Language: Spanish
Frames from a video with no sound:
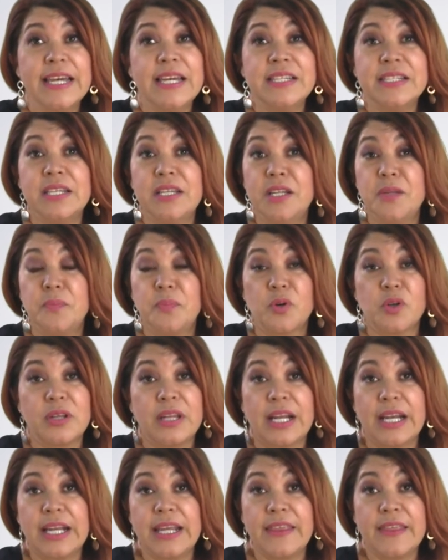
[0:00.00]
sin
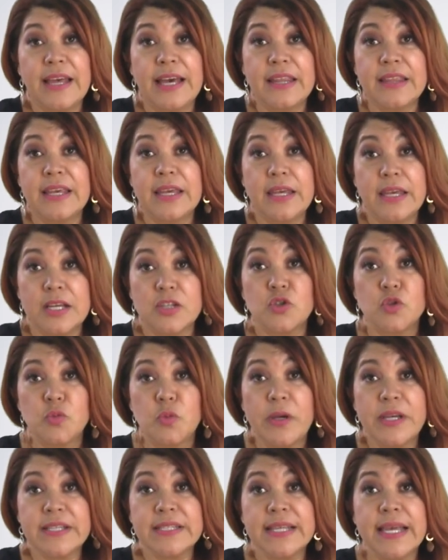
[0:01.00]
importar la edad y a su
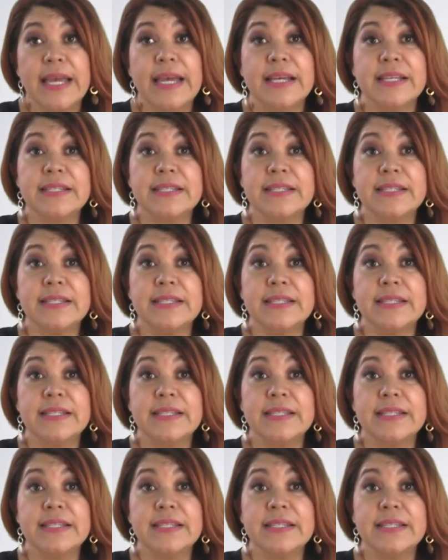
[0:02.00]
vez